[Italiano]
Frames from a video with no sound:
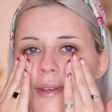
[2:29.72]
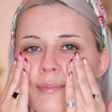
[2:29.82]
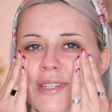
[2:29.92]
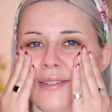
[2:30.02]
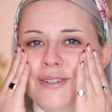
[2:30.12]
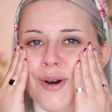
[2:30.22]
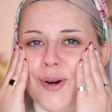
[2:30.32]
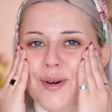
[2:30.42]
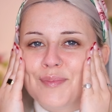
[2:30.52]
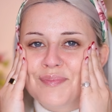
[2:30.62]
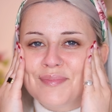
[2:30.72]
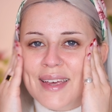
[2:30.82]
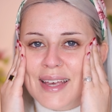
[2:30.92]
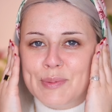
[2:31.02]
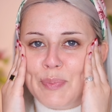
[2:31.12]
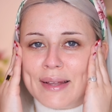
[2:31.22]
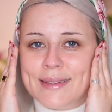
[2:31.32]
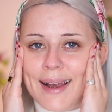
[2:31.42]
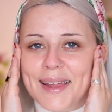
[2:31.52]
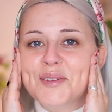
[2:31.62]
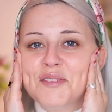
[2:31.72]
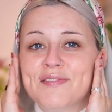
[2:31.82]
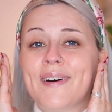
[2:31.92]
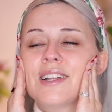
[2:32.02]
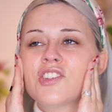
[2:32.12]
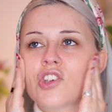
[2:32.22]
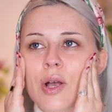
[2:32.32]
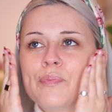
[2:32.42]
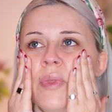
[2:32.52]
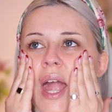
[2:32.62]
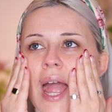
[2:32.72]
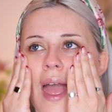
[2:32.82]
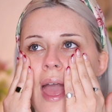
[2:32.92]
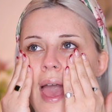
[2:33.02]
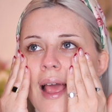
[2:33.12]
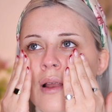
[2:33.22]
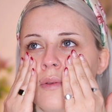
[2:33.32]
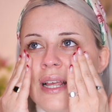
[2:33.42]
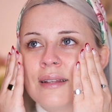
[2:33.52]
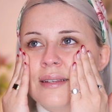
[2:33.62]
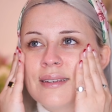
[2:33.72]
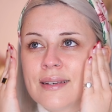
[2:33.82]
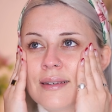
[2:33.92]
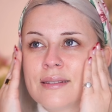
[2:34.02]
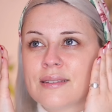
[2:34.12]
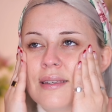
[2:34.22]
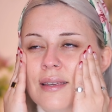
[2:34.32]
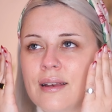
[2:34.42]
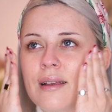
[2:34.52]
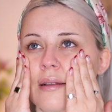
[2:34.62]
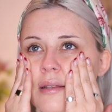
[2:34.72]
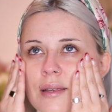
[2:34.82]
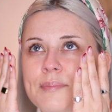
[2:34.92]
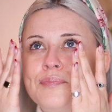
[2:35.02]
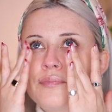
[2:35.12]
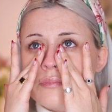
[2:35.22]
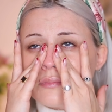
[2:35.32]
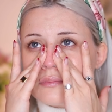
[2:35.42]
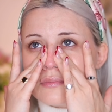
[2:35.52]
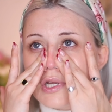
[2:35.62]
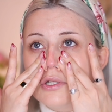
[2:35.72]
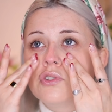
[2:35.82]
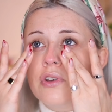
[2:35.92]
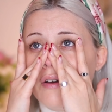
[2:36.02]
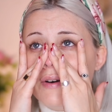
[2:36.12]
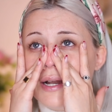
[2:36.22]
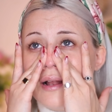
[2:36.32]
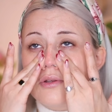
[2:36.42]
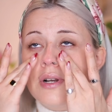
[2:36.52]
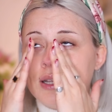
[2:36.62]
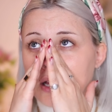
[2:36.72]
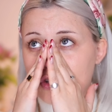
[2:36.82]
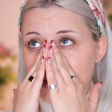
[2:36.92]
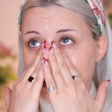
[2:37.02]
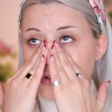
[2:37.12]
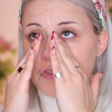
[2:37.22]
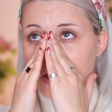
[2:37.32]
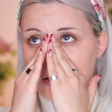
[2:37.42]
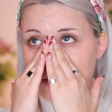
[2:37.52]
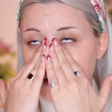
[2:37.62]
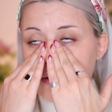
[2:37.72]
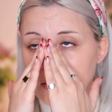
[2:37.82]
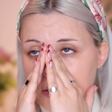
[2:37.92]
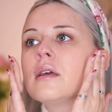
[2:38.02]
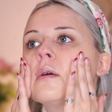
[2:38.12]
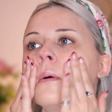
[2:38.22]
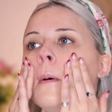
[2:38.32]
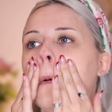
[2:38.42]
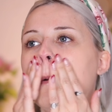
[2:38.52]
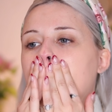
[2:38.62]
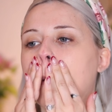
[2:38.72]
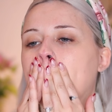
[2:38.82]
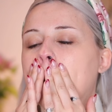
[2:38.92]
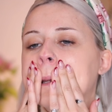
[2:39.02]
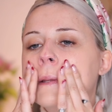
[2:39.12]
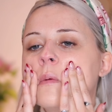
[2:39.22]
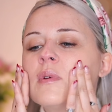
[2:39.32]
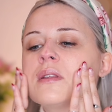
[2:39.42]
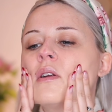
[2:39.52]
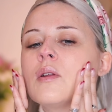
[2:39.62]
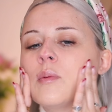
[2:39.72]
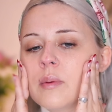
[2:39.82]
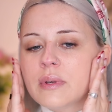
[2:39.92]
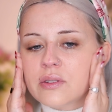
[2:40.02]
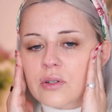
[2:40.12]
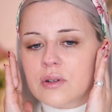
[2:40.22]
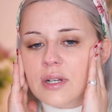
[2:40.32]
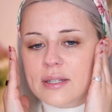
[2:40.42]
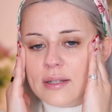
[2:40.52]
e mi sto spiattellando in faccia è l'Authentic Skin di Zoeva nella tonalità 120. Uh, eh, onestamente non l'ho mai messo con le